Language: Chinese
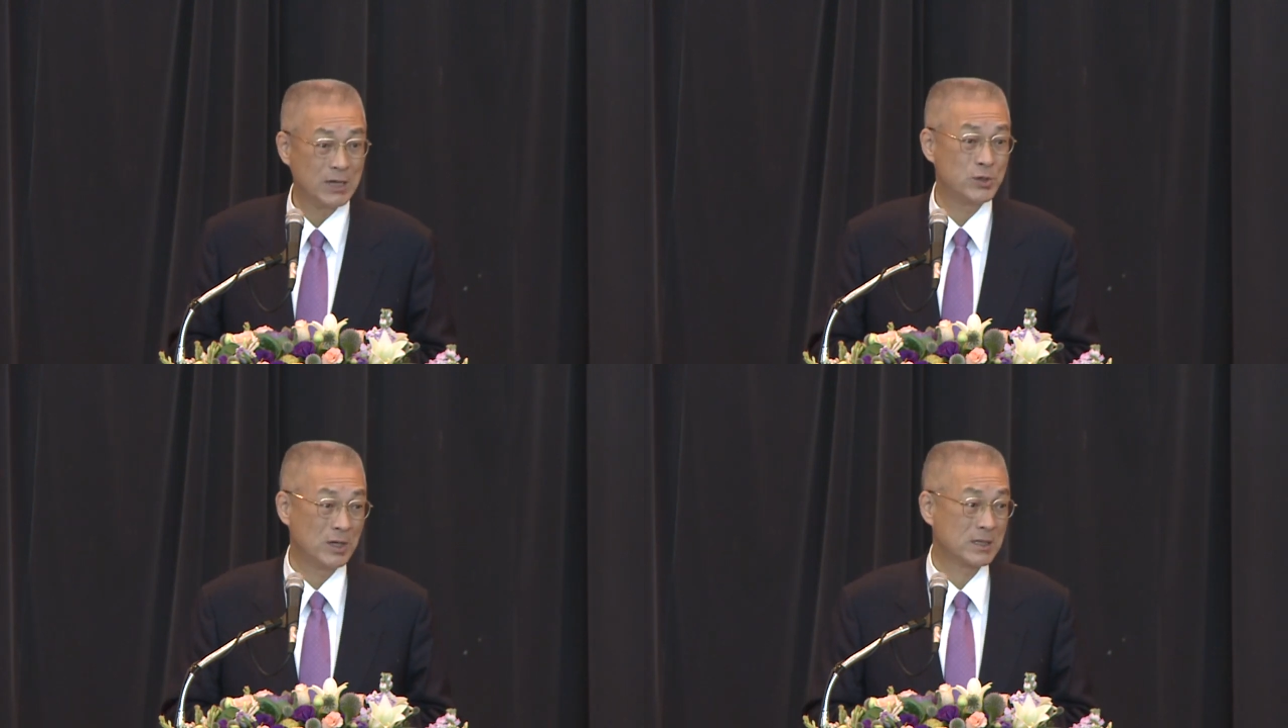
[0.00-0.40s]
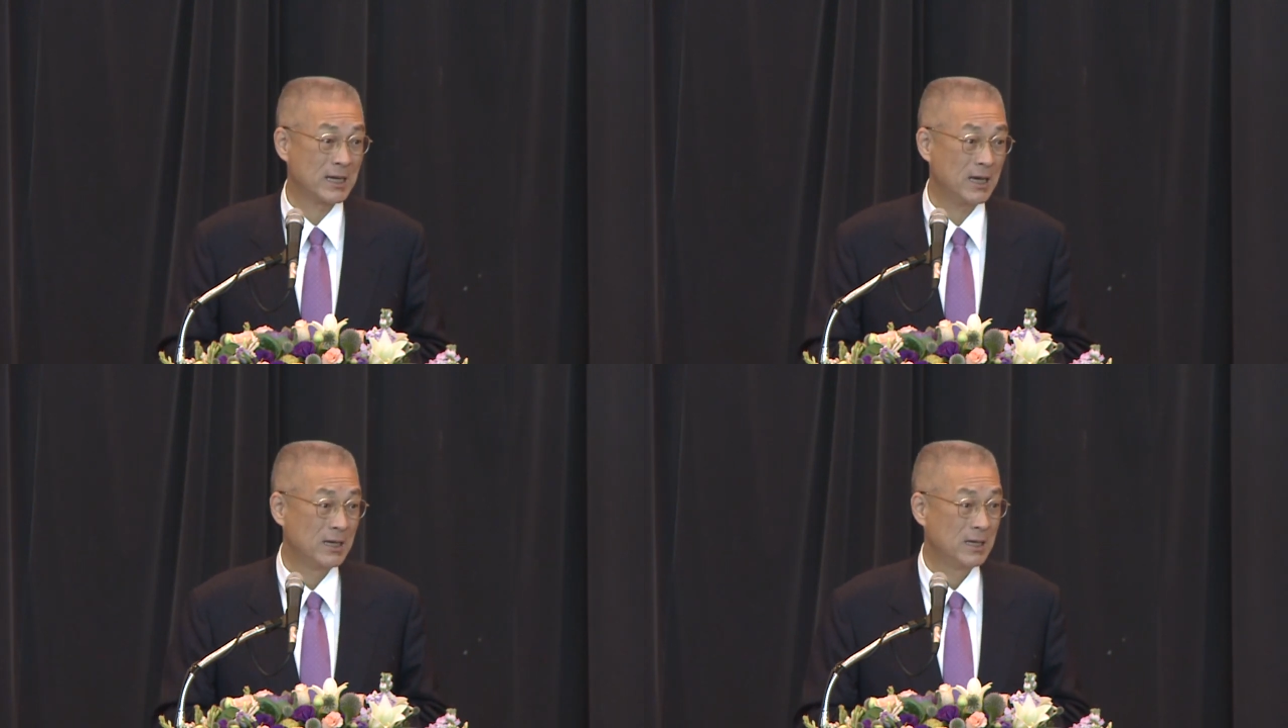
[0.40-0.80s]
需要
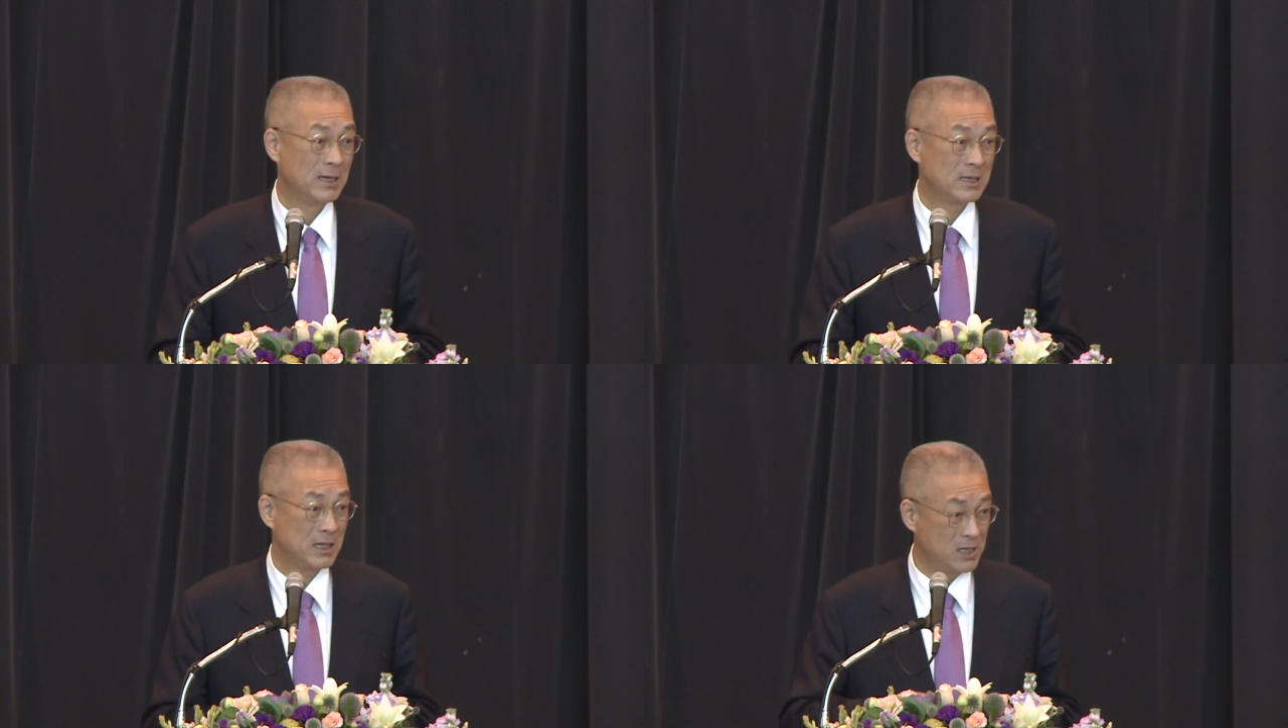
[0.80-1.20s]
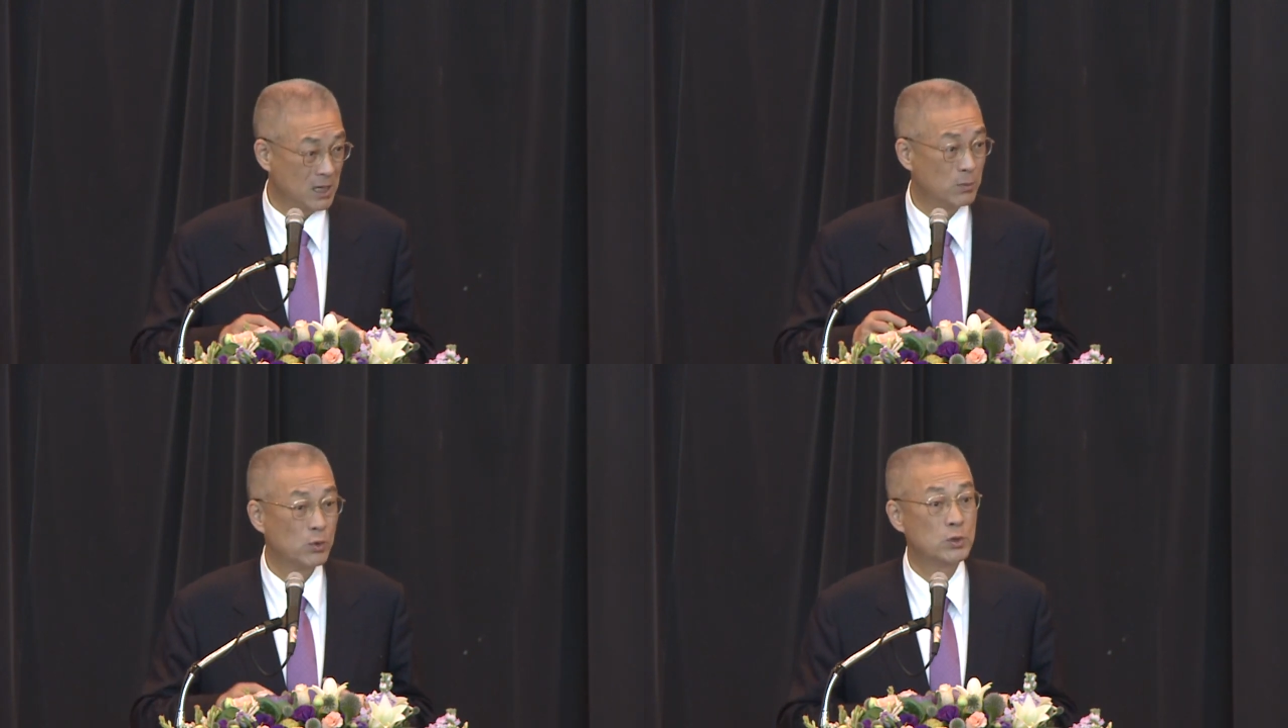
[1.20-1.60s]
再再进
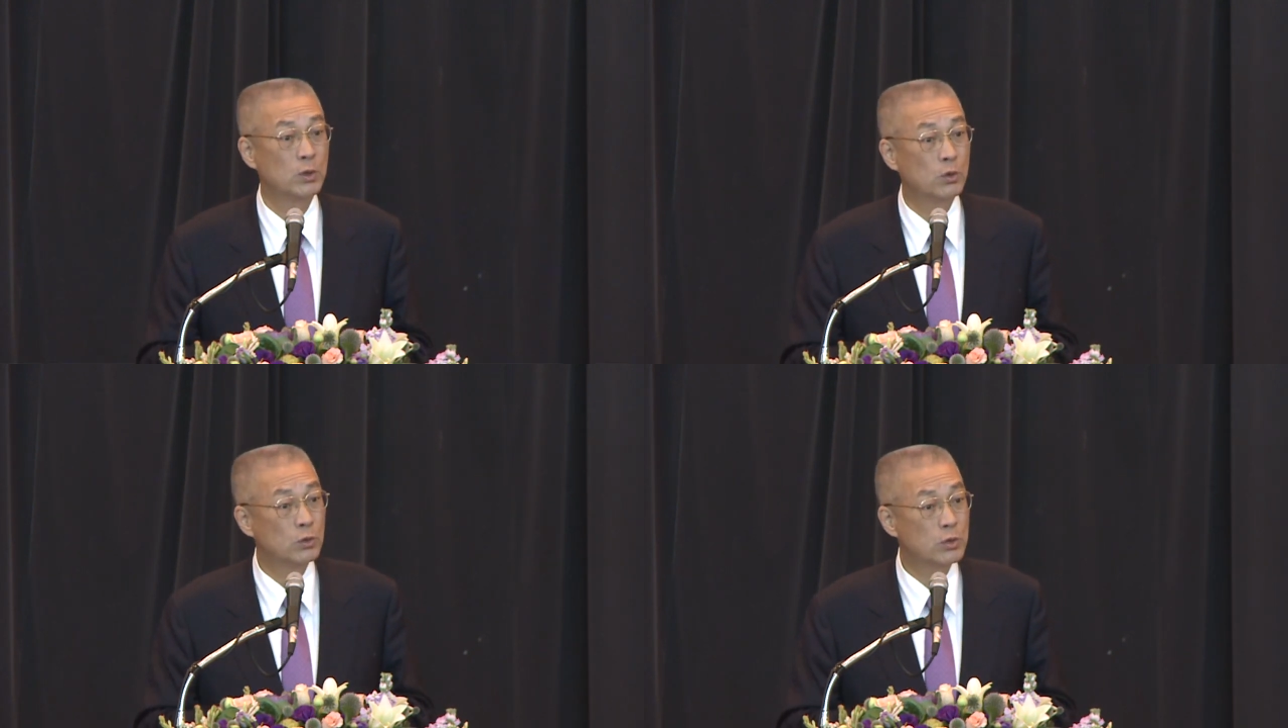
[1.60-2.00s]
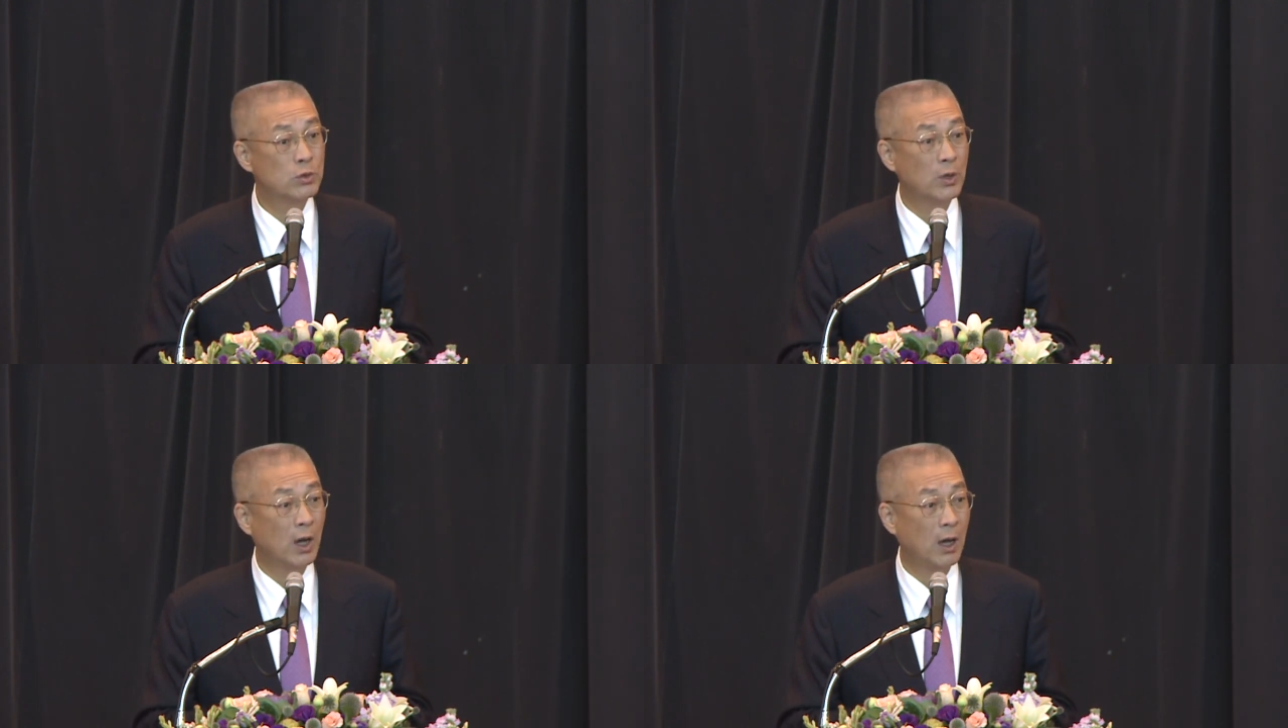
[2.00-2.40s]
一步去督
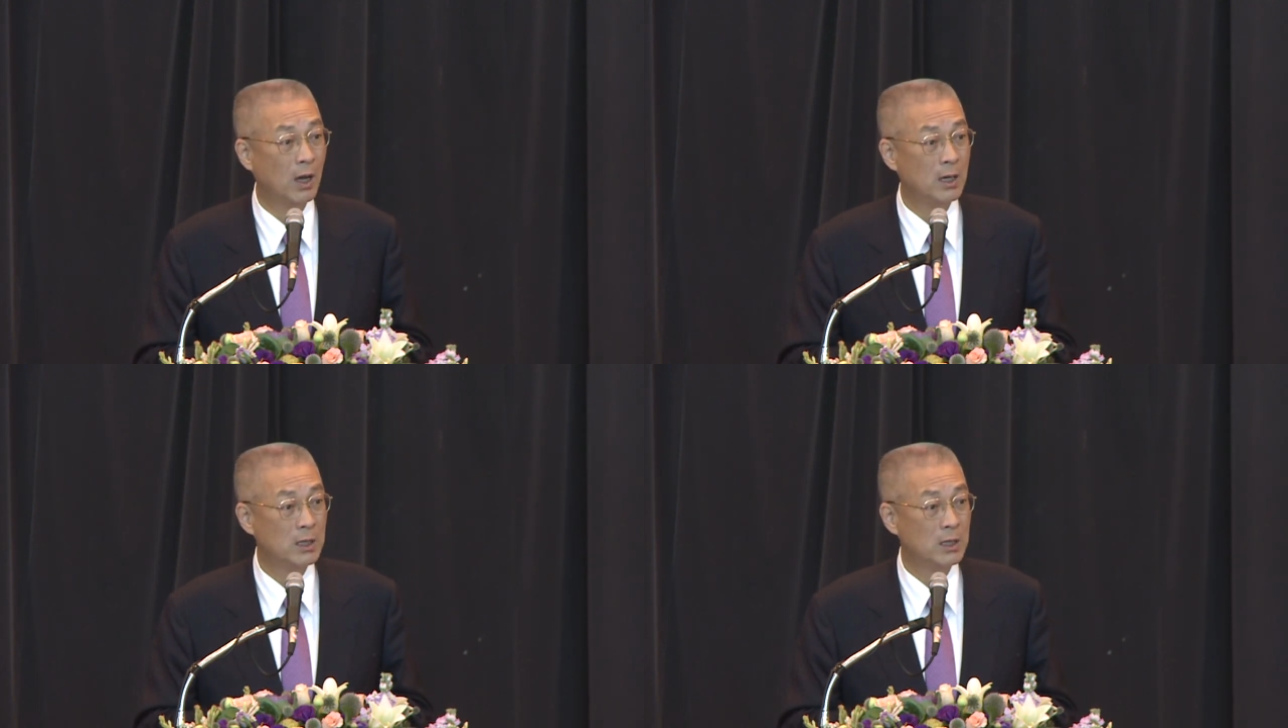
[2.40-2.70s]
促啊，